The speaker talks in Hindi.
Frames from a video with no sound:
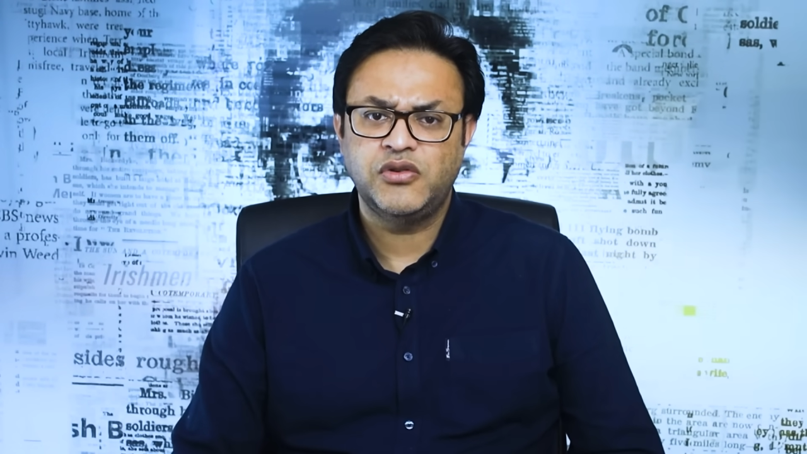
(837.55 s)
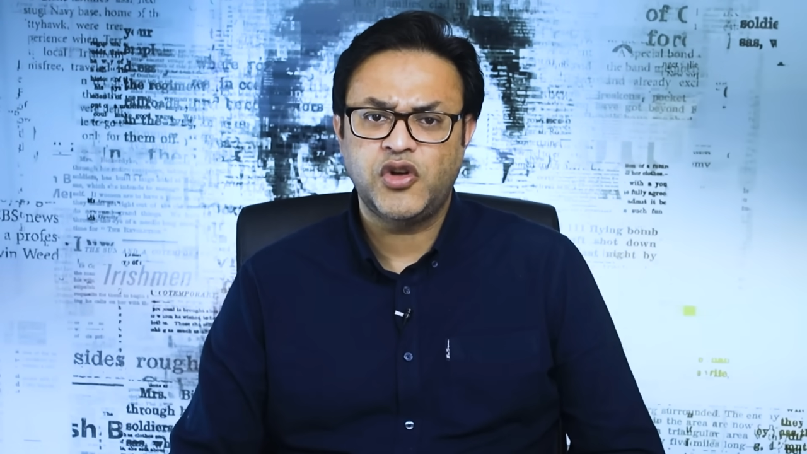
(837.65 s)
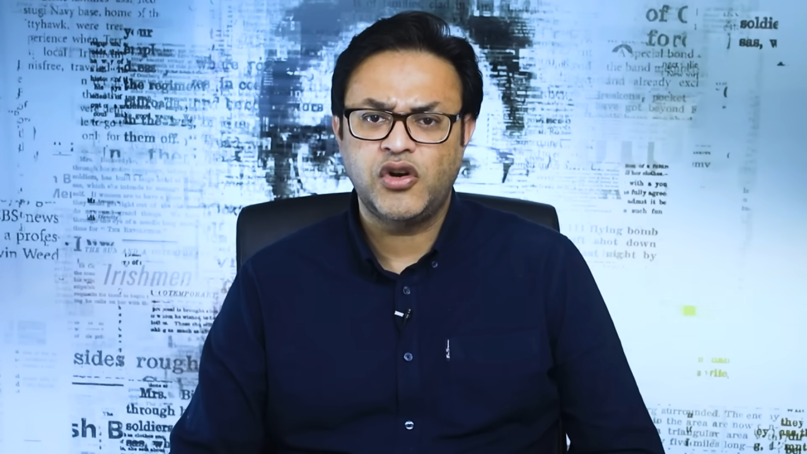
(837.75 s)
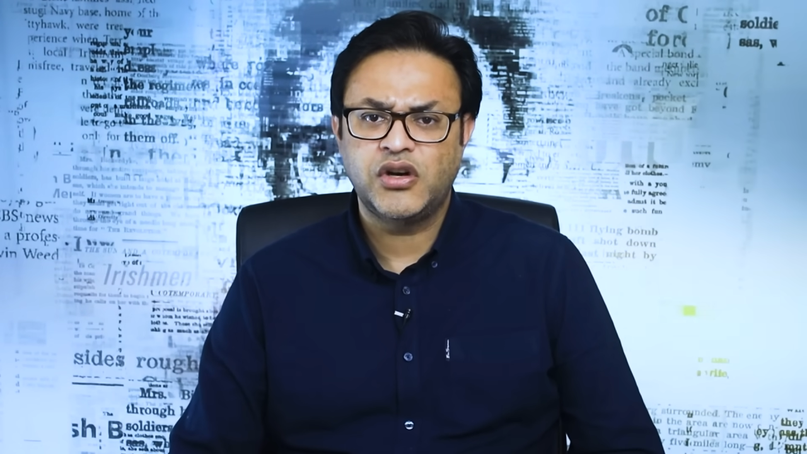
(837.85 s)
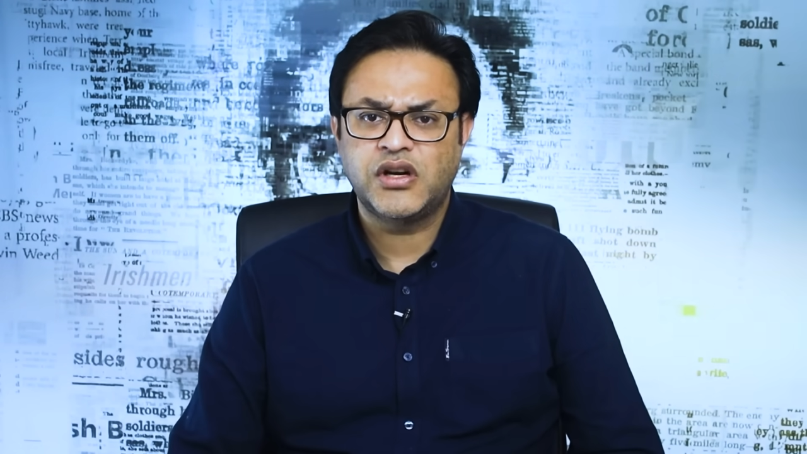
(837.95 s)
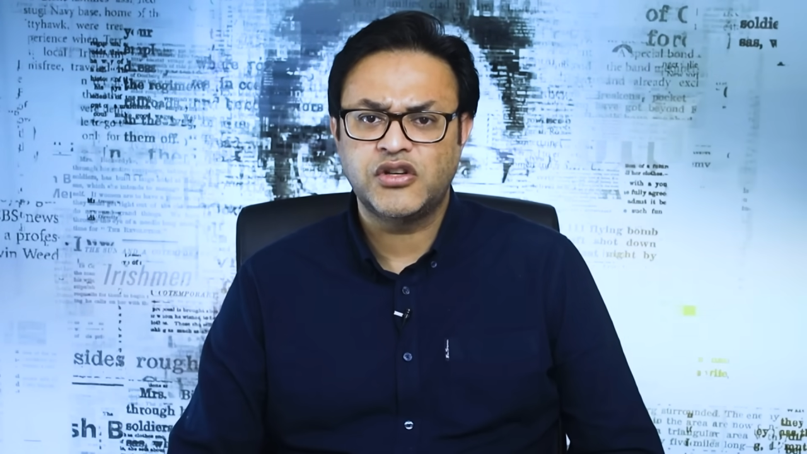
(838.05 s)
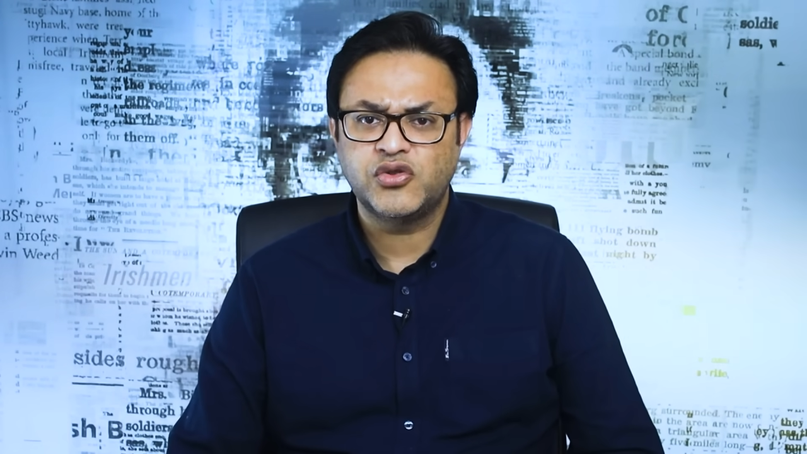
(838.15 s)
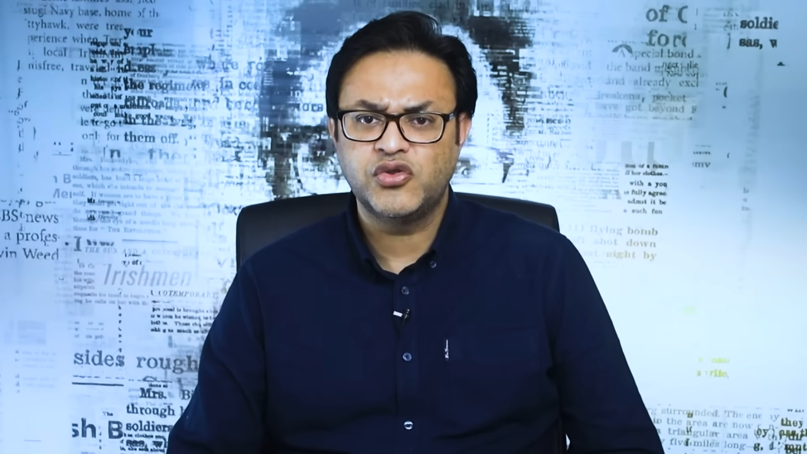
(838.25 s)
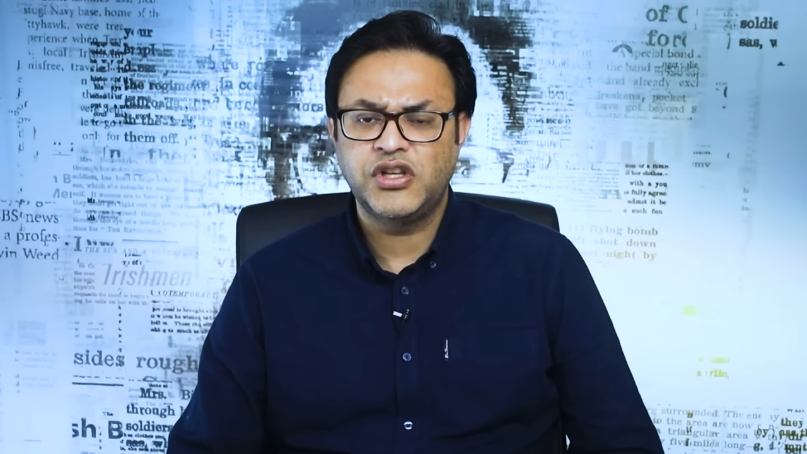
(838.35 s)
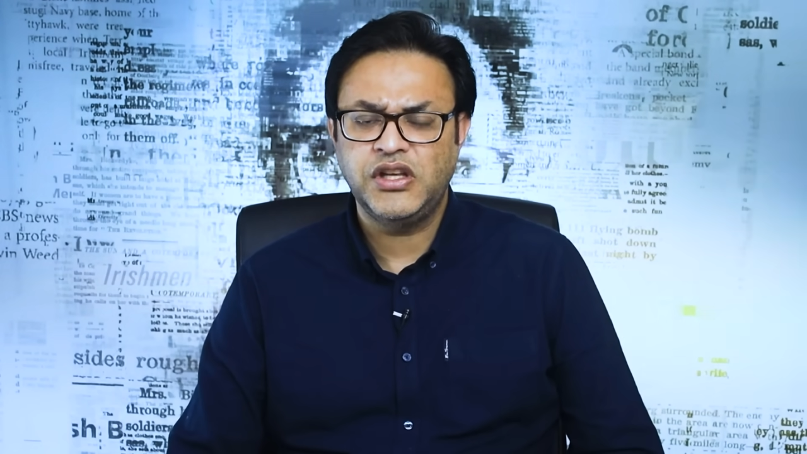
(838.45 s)
डॉलर
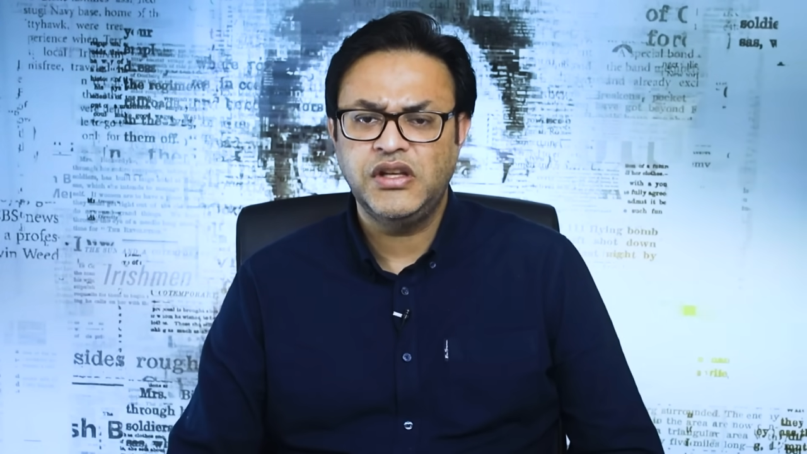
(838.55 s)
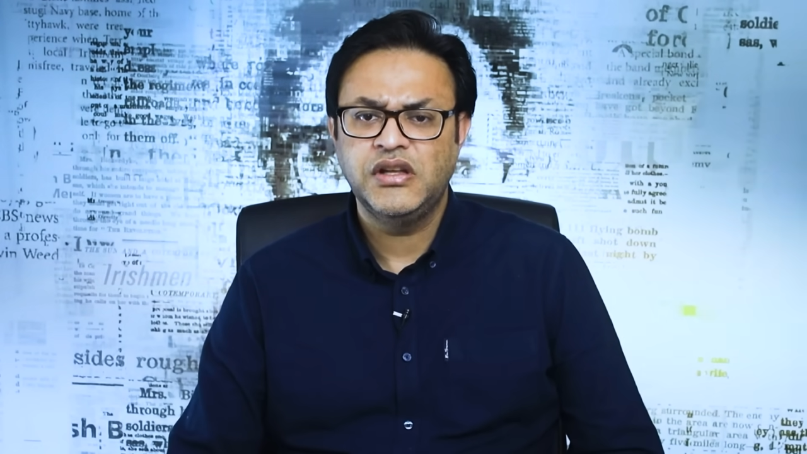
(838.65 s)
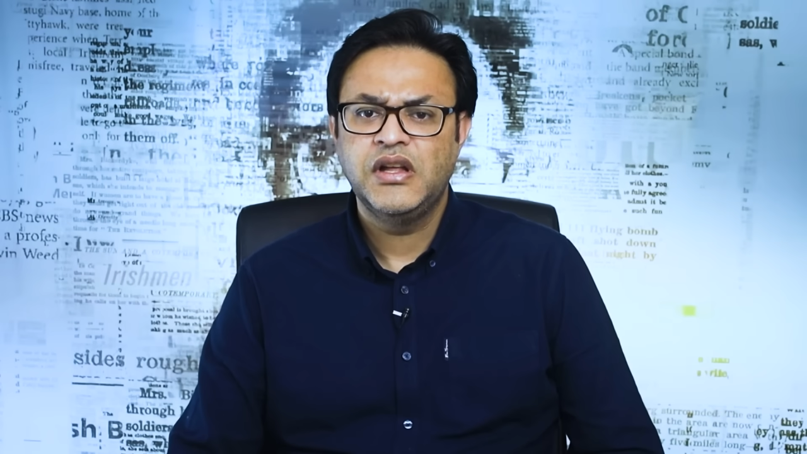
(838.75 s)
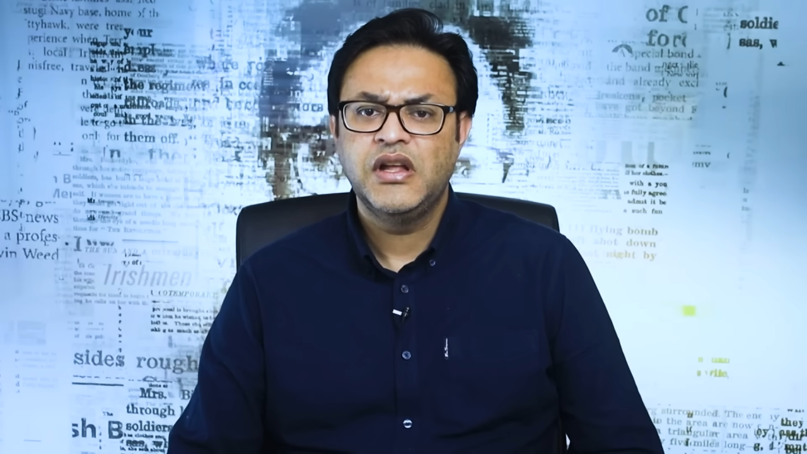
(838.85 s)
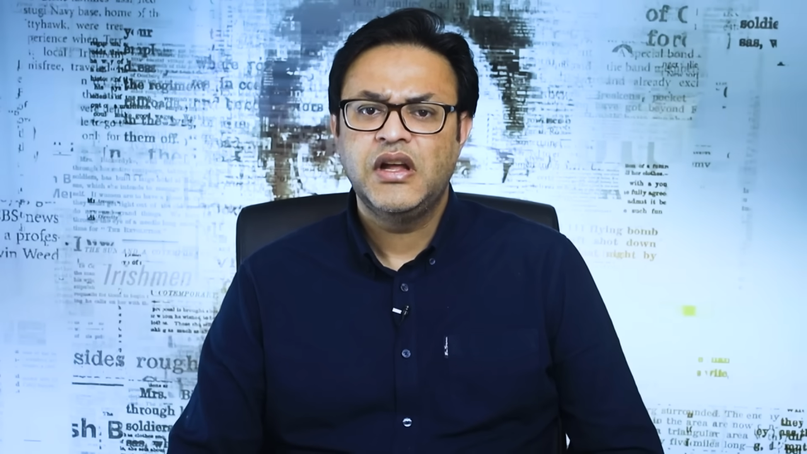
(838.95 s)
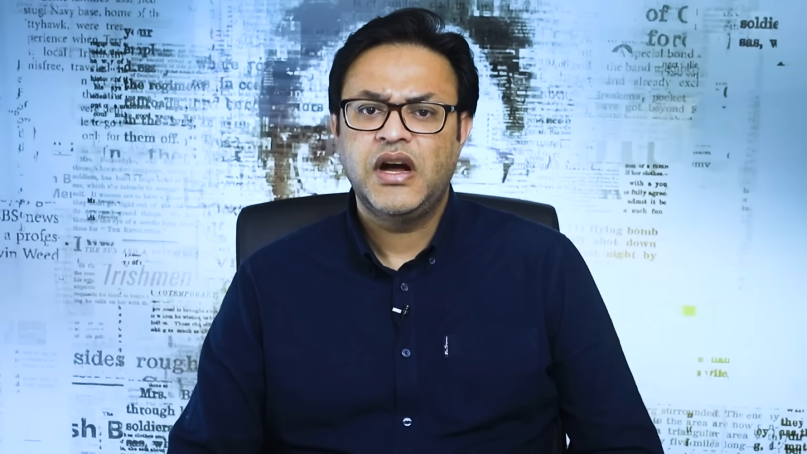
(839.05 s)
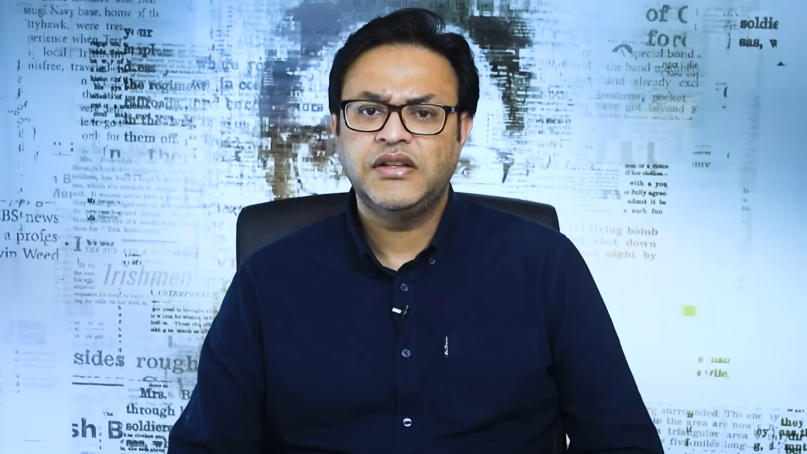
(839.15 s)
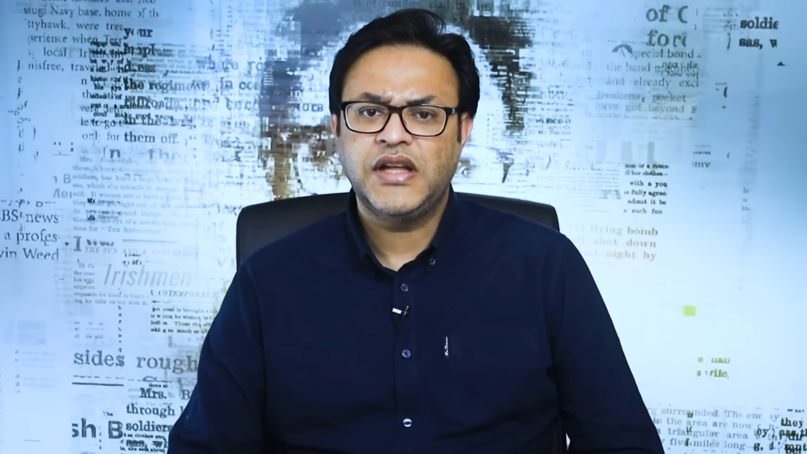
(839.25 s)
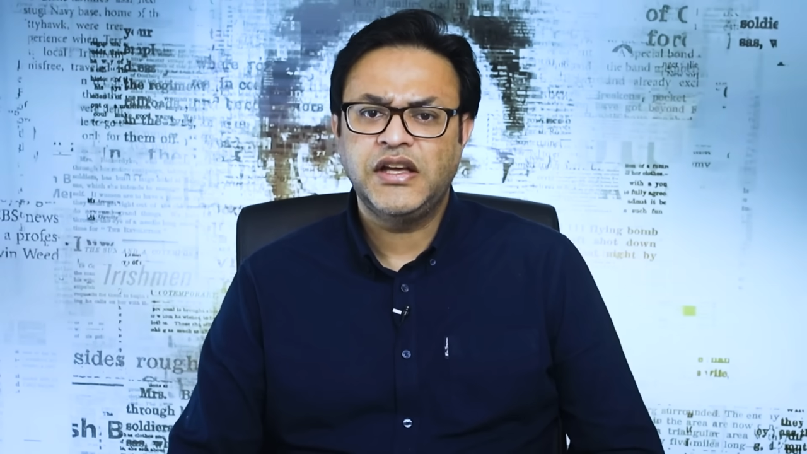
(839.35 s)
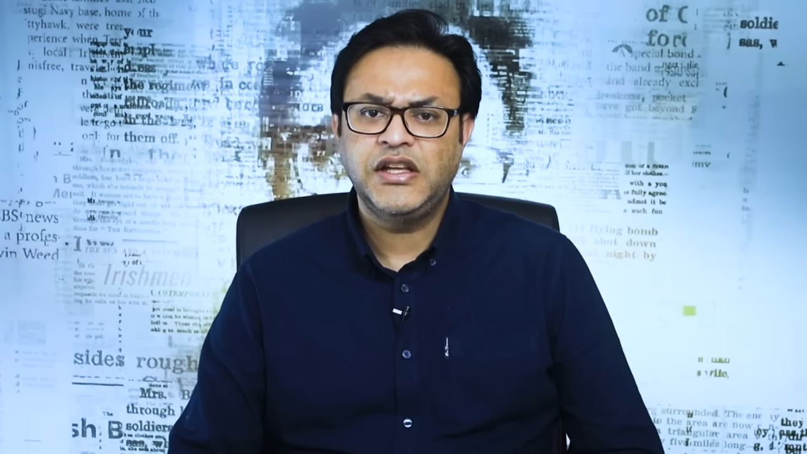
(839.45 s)
कर्ज़ों की
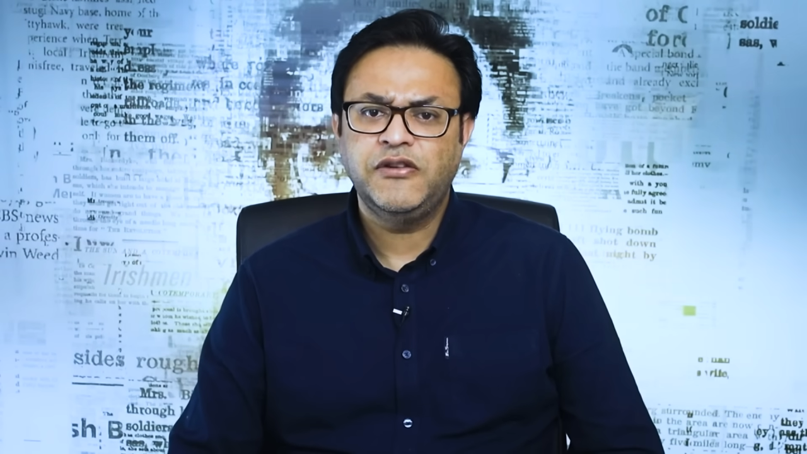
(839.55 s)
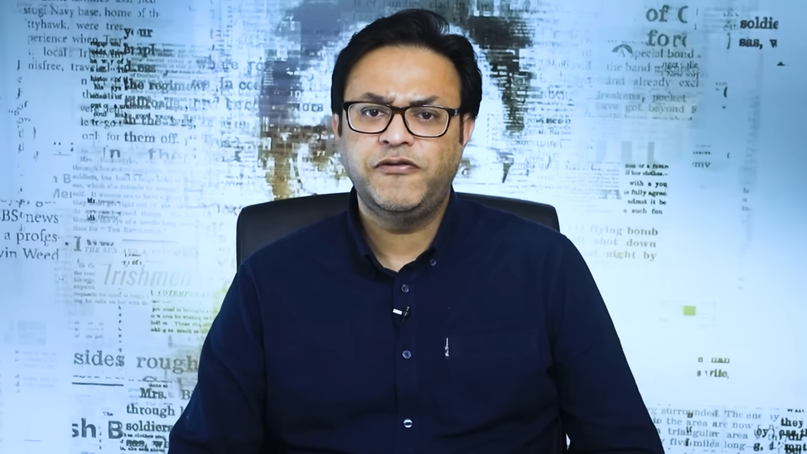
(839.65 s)
अदायगी